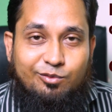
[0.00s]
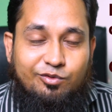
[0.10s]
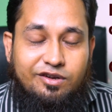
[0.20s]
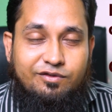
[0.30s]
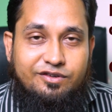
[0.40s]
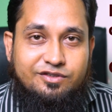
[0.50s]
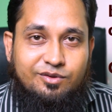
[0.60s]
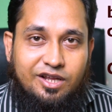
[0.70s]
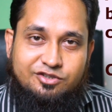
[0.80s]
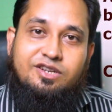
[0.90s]
মোবাইল ফোন ইউজ
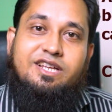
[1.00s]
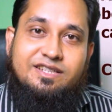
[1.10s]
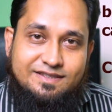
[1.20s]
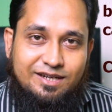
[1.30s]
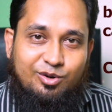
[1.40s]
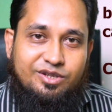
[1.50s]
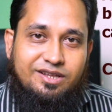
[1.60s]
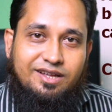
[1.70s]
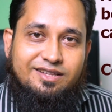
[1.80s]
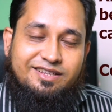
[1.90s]
করলে আসলে ক্যান্সার হয়
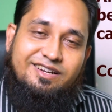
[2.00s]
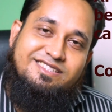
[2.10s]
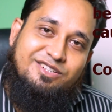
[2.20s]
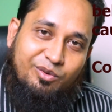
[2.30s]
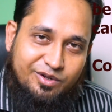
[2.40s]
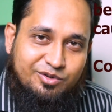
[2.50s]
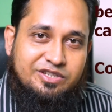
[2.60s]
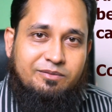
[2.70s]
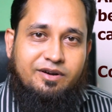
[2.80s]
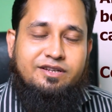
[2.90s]
তারা নিচে কমেন্ট
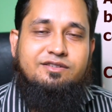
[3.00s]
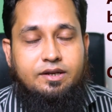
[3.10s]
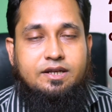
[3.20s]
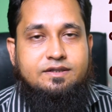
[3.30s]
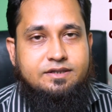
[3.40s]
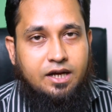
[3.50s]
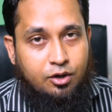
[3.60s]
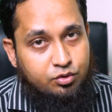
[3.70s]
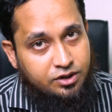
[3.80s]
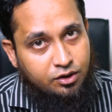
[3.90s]
করতে পারেন নেক্সটে
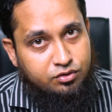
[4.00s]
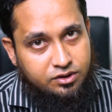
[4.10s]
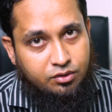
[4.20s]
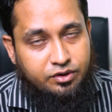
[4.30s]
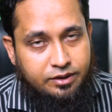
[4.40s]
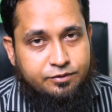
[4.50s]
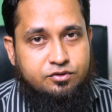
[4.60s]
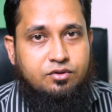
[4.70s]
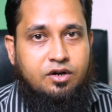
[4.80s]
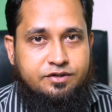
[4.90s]
আরও দারুণ দারুণ
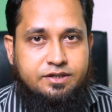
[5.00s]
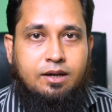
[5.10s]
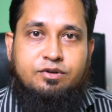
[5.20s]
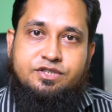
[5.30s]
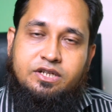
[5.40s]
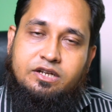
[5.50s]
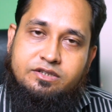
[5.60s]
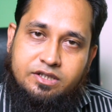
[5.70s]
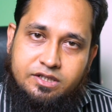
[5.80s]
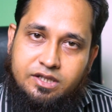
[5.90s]
এপিসোড আসছে আমার
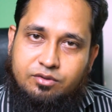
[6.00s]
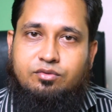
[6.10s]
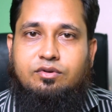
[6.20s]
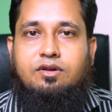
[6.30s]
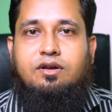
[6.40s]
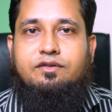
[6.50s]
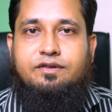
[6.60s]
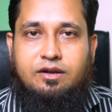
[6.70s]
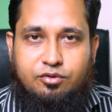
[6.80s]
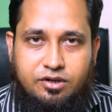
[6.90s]
চ্যানেলের সাথেই থাকুন
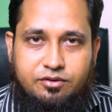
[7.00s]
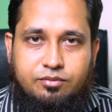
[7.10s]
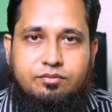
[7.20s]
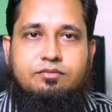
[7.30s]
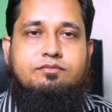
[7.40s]
সালাম আলাইকুম